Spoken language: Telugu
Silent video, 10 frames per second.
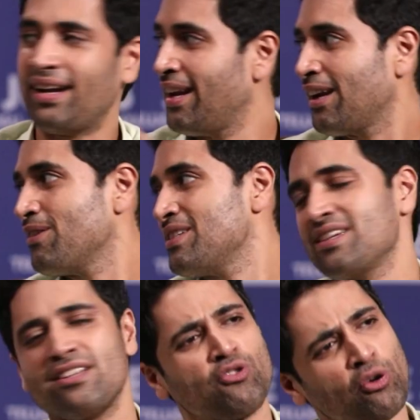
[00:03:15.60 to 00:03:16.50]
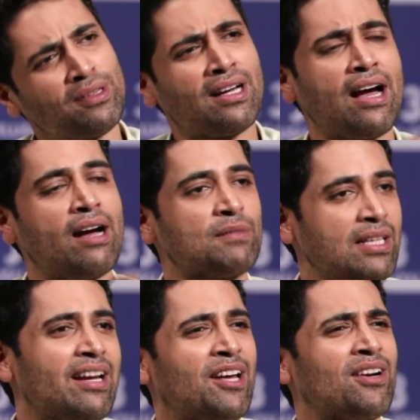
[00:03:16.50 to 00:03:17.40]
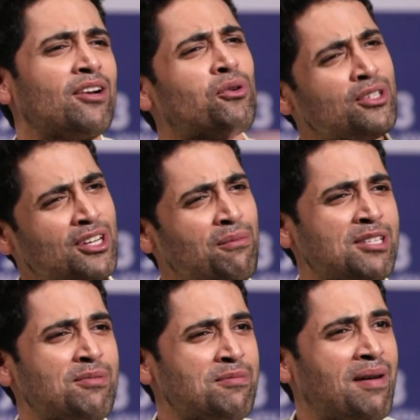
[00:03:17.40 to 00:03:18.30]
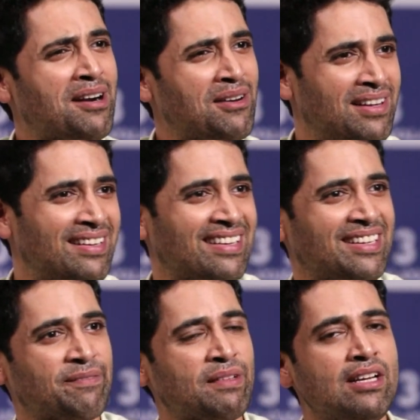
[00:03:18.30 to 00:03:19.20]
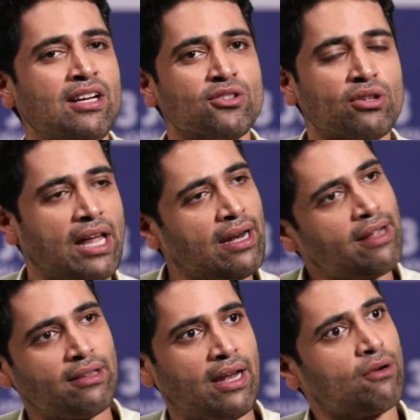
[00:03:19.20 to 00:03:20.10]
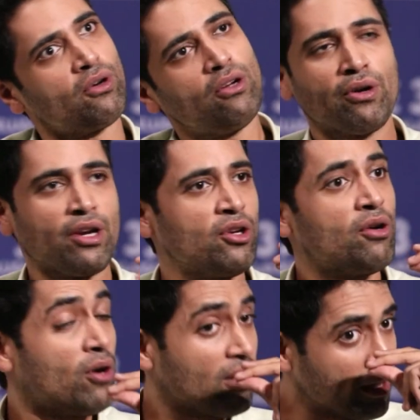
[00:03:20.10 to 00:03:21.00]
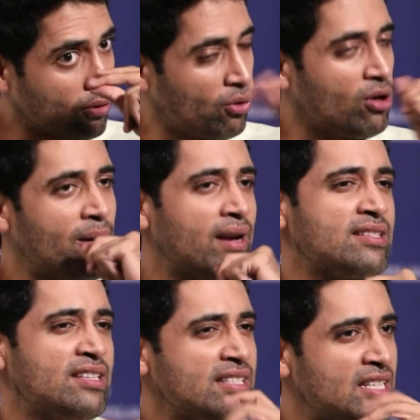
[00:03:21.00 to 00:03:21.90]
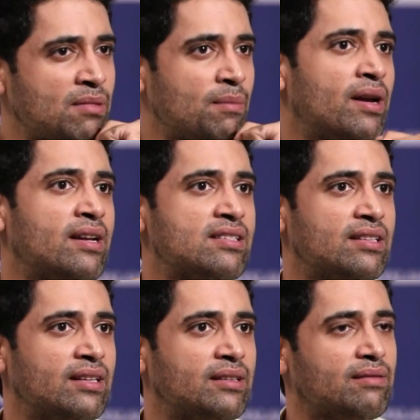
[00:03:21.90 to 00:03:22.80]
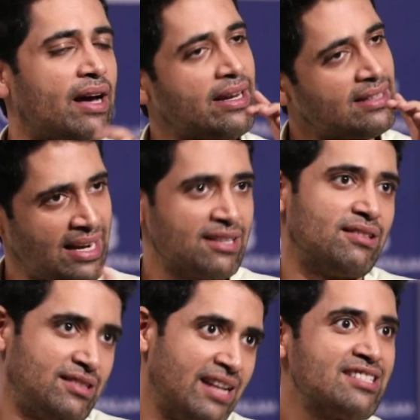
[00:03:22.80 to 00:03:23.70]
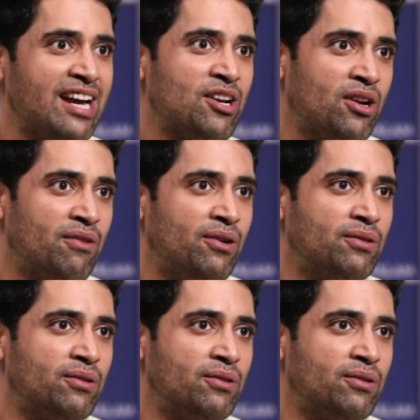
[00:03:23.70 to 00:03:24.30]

నేను రిక్వెస్ట్ చేసి శోభితగా ఎందుకంటే గోడిసార్లు మంచి మంచి పాటలు ఉన్నాయి తనకి సో తన తను కూడా ఒక యూనో వాట్ నాకు రోల్ బాగా నచ్చింది సినిమా బాగా నచ్చింది అని తను తను సైన్ ఆన్ అవ్వడం